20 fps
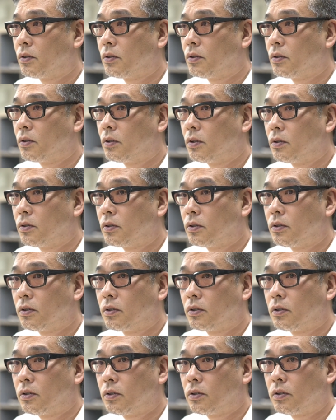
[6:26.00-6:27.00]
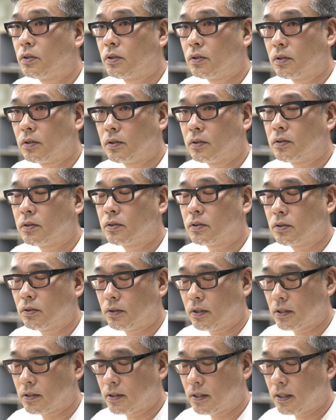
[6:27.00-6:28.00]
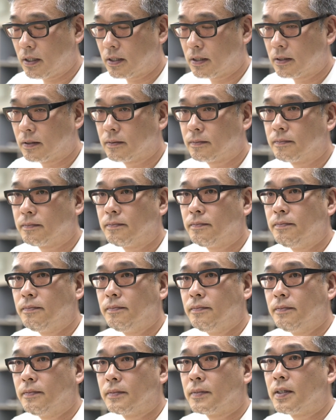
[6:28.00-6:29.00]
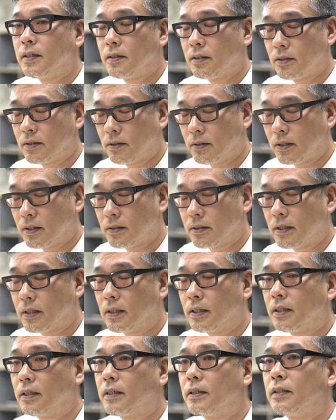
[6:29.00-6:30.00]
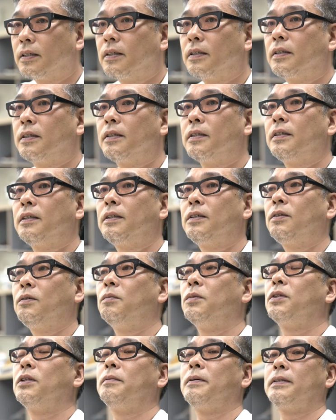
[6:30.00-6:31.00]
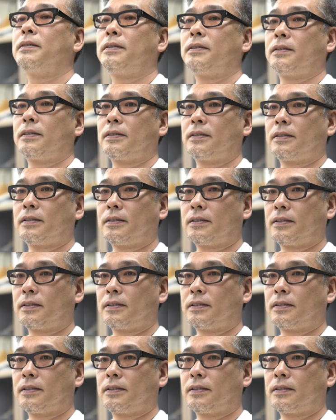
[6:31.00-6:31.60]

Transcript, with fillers: 日々反復してそうです、ね、高い再現性をそうですね、はい、と思ってます。